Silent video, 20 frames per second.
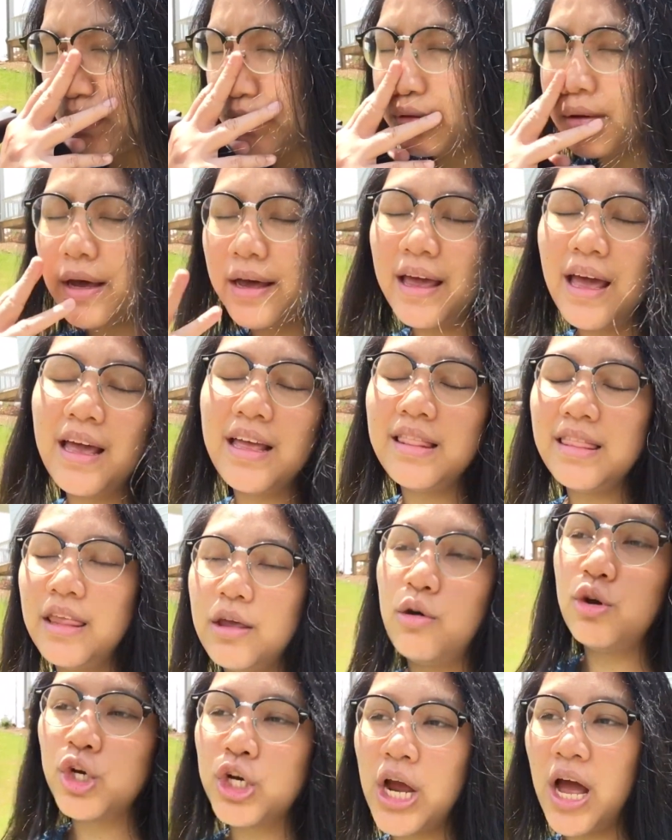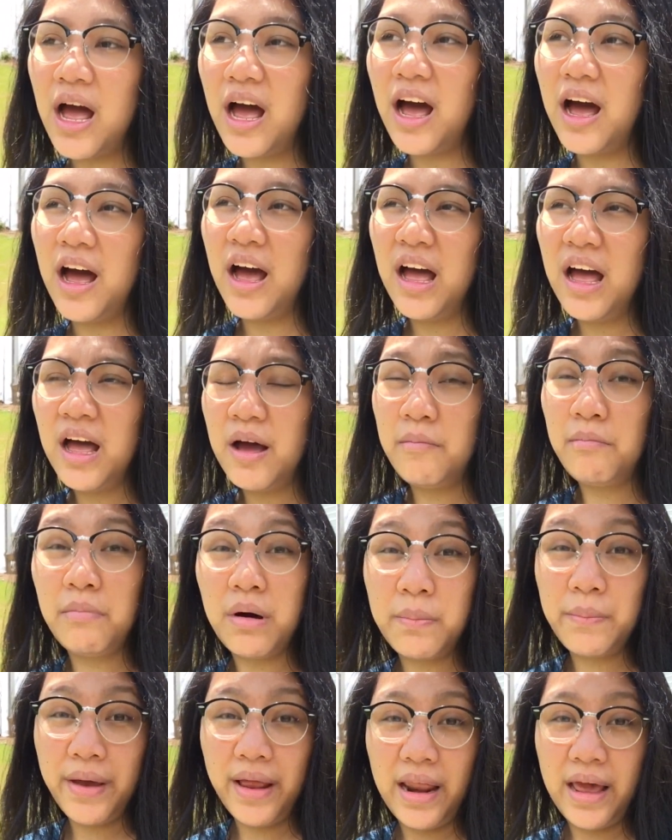Kaya hindi ko siya
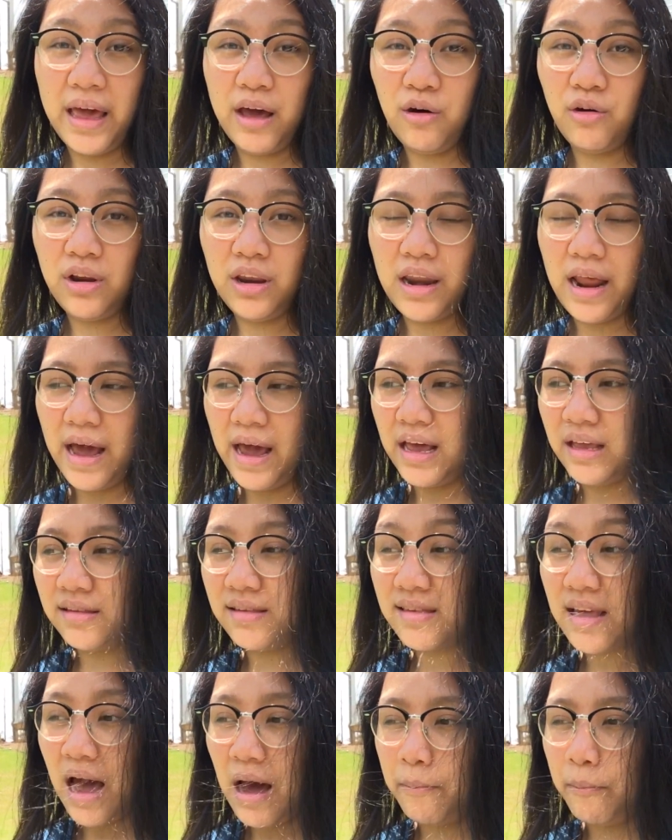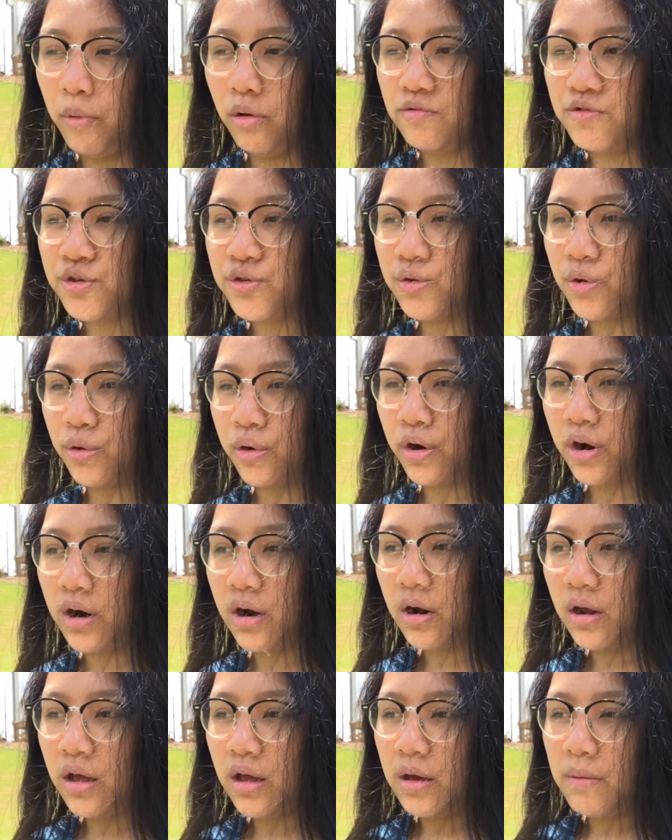mabili online sa Apple Store.